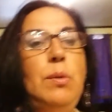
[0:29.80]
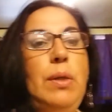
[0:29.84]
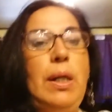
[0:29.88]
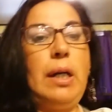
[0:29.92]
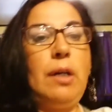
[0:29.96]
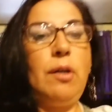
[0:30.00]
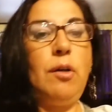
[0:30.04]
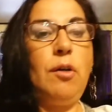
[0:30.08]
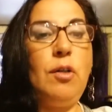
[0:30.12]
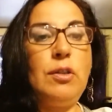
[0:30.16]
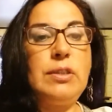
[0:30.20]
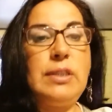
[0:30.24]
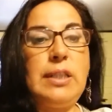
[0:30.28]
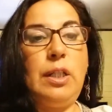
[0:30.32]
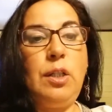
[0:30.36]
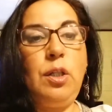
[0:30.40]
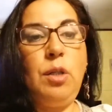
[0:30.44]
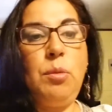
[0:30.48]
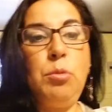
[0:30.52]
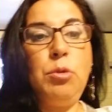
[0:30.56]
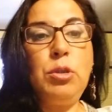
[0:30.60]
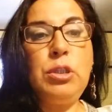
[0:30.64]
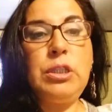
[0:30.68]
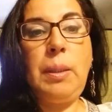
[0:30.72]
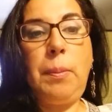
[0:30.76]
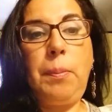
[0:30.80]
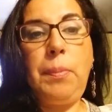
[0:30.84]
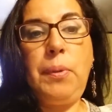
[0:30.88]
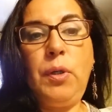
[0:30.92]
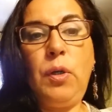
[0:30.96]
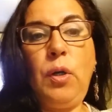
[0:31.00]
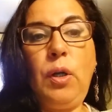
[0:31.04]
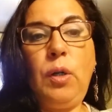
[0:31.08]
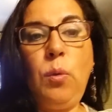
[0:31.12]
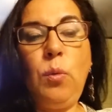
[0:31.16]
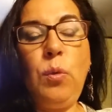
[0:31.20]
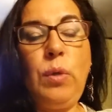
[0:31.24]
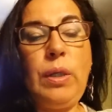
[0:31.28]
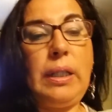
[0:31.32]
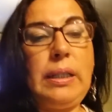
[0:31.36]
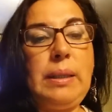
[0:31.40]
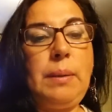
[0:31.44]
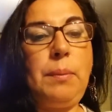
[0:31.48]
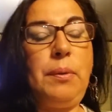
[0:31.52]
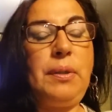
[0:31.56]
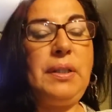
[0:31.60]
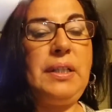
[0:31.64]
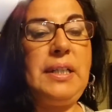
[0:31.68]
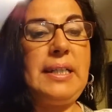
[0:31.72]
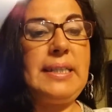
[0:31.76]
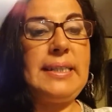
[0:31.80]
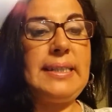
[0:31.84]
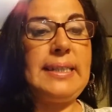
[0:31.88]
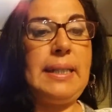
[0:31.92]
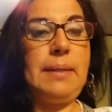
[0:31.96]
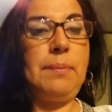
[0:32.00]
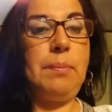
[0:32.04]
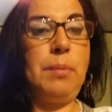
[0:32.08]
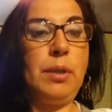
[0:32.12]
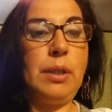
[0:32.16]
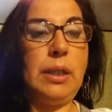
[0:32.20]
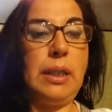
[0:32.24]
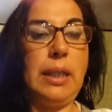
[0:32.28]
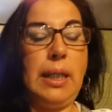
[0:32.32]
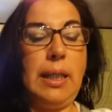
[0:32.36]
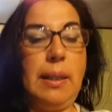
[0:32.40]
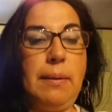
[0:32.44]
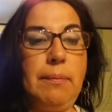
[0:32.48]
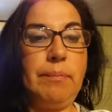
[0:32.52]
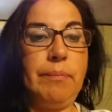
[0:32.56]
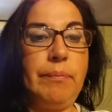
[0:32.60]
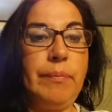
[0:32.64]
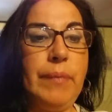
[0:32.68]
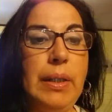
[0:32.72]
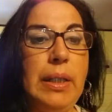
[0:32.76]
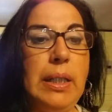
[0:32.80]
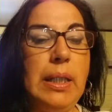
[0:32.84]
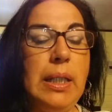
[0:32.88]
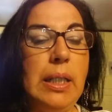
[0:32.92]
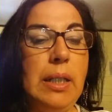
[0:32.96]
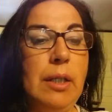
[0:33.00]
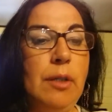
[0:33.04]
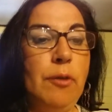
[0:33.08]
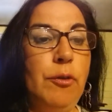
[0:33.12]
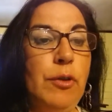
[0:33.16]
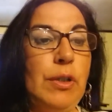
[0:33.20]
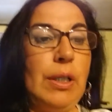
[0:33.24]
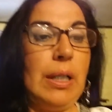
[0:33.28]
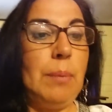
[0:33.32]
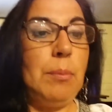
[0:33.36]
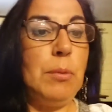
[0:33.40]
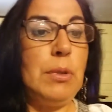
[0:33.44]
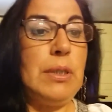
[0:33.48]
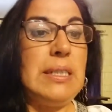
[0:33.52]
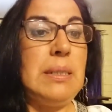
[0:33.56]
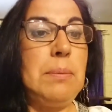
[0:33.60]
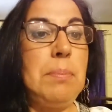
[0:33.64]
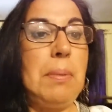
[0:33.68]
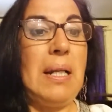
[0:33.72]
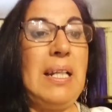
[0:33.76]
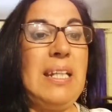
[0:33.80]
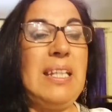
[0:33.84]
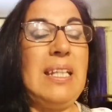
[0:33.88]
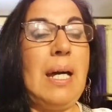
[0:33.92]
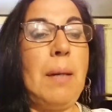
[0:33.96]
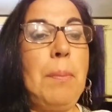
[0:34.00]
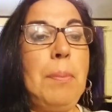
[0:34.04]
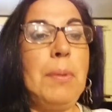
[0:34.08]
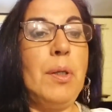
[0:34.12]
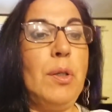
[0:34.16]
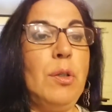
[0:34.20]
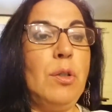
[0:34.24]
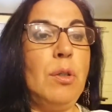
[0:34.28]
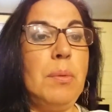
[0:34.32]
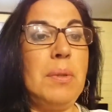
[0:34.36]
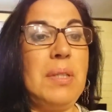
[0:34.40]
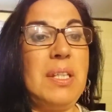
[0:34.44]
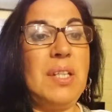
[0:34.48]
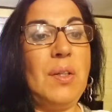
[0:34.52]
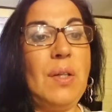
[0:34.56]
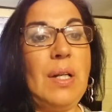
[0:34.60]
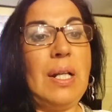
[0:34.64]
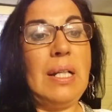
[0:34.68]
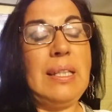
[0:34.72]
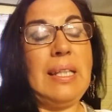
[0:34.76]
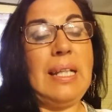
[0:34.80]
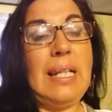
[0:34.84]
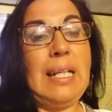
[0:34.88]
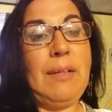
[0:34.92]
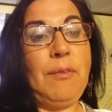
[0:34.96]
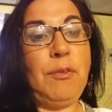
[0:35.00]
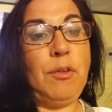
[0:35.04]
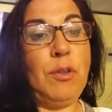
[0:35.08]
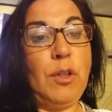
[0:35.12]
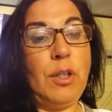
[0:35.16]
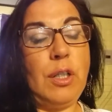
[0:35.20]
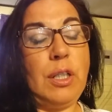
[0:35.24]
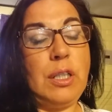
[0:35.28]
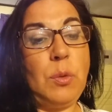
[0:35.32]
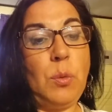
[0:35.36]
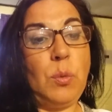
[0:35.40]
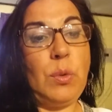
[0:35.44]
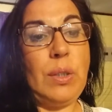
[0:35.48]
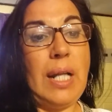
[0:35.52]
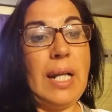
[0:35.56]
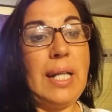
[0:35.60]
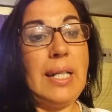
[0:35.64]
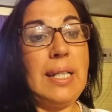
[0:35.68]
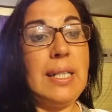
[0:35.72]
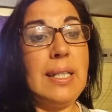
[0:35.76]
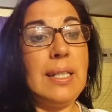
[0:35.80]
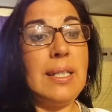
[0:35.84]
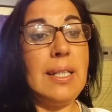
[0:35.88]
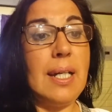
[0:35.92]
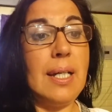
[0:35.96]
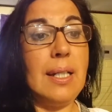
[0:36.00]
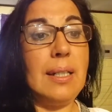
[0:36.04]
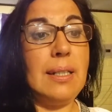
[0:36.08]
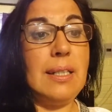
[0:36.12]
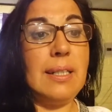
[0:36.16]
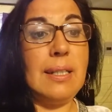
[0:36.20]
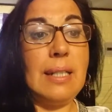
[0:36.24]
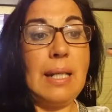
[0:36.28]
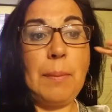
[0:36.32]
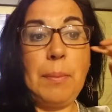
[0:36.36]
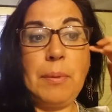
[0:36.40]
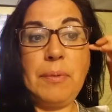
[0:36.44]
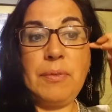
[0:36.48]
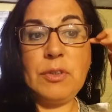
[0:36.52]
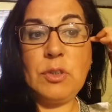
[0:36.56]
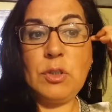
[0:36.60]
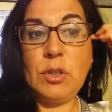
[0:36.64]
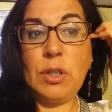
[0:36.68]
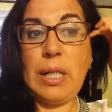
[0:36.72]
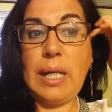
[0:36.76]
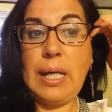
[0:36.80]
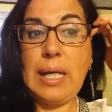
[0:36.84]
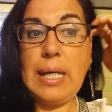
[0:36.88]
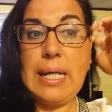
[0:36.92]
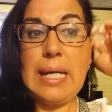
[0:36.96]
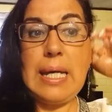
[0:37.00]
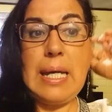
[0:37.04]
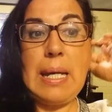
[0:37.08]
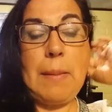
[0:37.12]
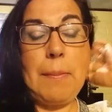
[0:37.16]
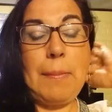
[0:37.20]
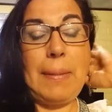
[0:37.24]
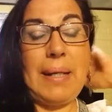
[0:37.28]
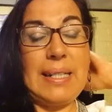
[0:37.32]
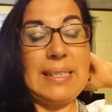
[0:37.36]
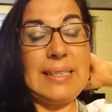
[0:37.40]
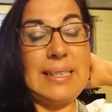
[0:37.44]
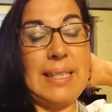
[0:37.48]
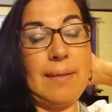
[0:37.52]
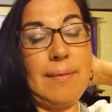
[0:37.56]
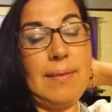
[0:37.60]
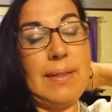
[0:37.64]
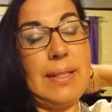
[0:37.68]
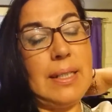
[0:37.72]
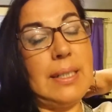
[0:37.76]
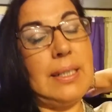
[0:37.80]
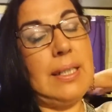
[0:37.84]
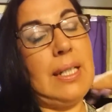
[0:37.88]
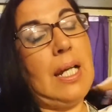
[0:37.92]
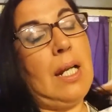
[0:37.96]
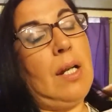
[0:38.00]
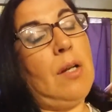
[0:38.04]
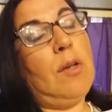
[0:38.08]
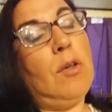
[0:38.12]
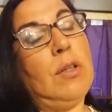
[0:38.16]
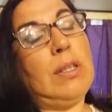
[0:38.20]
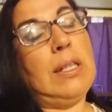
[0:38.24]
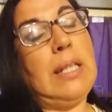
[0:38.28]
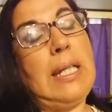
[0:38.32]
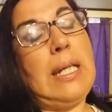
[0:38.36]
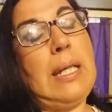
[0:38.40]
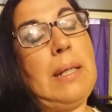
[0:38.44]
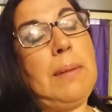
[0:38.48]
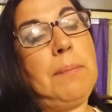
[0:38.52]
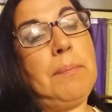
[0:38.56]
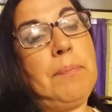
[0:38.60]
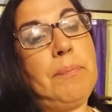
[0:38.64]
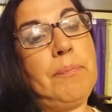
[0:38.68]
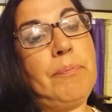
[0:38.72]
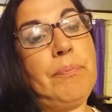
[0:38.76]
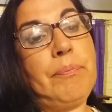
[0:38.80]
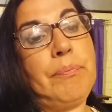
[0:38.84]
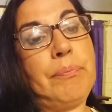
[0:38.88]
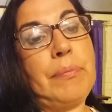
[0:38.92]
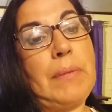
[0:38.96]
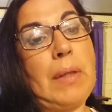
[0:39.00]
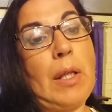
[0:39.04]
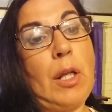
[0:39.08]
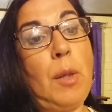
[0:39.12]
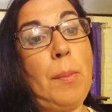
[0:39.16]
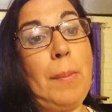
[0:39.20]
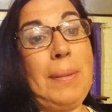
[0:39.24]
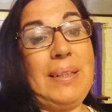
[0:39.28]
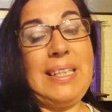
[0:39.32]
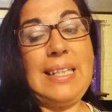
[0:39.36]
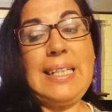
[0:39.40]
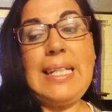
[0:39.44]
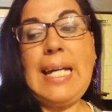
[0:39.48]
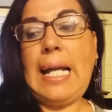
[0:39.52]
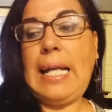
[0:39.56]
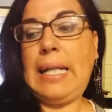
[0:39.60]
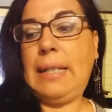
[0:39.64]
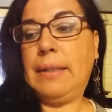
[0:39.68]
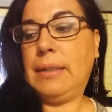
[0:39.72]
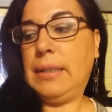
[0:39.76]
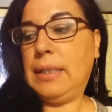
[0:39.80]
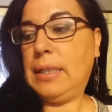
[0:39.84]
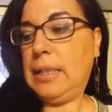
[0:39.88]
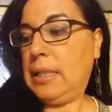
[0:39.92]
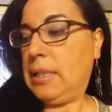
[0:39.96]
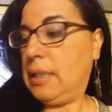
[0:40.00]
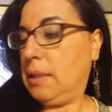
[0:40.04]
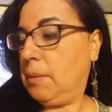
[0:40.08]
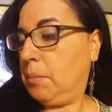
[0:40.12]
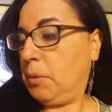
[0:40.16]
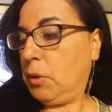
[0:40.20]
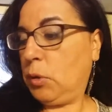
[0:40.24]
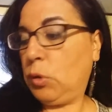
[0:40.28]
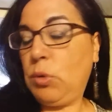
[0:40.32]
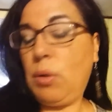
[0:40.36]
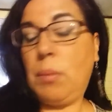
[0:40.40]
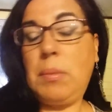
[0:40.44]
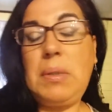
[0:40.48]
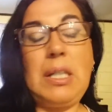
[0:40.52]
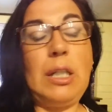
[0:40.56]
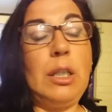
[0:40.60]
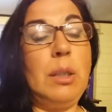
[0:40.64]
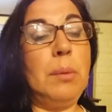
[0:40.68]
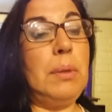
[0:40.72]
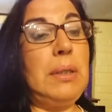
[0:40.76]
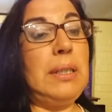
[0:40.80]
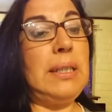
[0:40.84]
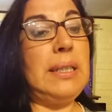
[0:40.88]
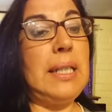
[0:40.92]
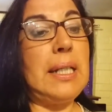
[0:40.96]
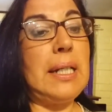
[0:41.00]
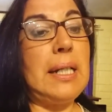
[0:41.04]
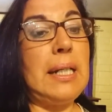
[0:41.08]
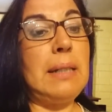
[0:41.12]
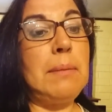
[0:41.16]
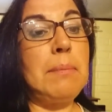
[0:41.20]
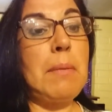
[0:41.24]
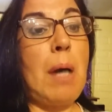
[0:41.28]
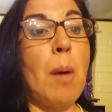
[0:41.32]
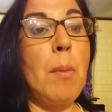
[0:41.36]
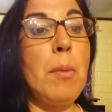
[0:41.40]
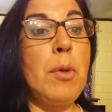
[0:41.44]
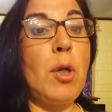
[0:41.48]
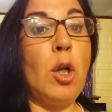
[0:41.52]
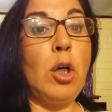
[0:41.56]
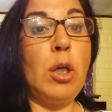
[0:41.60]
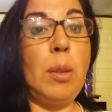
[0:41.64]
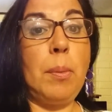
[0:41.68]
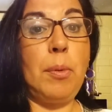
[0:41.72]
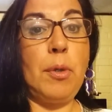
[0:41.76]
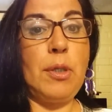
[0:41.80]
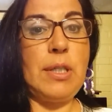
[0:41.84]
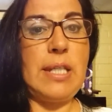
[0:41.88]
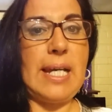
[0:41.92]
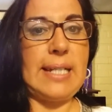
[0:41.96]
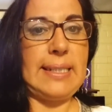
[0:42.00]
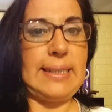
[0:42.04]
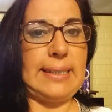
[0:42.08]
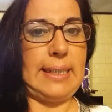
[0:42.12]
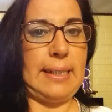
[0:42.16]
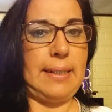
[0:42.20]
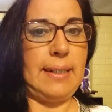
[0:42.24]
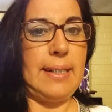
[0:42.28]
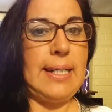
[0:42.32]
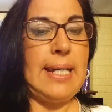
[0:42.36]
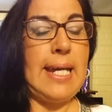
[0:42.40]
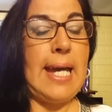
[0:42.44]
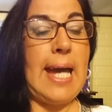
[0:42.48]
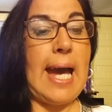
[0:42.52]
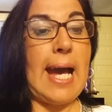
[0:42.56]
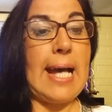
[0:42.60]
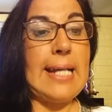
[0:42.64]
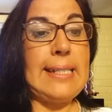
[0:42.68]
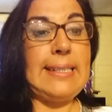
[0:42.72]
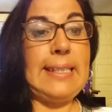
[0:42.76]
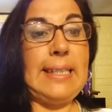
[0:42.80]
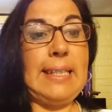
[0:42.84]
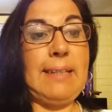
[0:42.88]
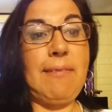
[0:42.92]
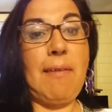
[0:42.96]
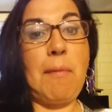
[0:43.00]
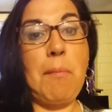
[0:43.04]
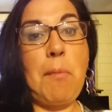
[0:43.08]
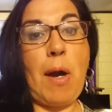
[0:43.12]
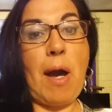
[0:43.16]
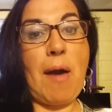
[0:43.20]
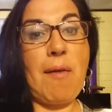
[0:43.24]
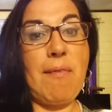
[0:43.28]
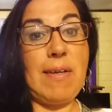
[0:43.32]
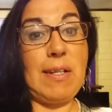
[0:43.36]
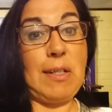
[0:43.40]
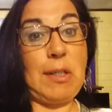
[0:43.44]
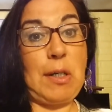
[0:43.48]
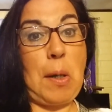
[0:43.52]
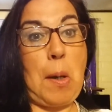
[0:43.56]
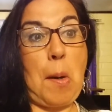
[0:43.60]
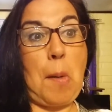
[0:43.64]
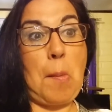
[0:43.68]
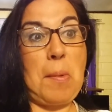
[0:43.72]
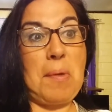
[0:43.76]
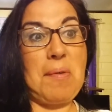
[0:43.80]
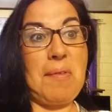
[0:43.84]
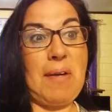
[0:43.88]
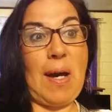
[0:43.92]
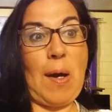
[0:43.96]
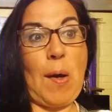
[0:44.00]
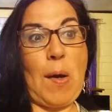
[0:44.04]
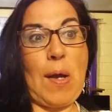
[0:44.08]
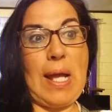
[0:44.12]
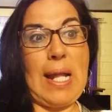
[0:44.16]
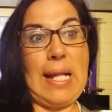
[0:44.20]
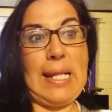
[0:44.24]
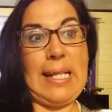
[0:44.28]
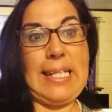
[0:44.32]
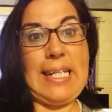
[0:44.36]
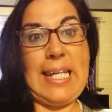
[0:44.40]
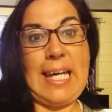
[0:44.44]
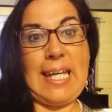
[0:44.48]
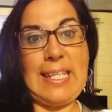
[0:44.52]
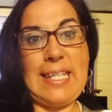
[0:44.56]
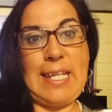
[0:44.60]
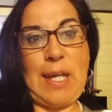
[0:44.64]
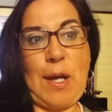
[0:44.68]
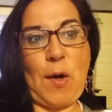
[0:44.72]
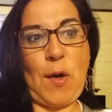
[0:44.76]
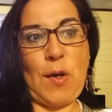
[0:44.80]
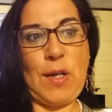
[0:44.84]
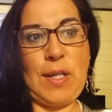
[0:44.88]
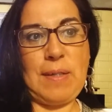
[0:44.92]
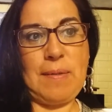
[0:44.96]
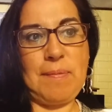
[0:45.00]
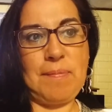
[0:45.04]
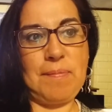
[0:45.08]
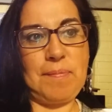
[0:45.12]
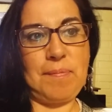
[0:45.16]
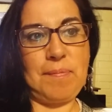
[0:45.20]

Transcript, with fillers: algunas cosas, no muchas, pero algunas que podrían ser porque mm, fui a la municipalidad, pero no metieron el teléfono de ninguna niña ni de la profesora para saber qué es lo que mm, los materiales. Pero estuve mirando por internet más o menos lo que podía hacer. Así que vamos a ver cómo me va el día de hoy.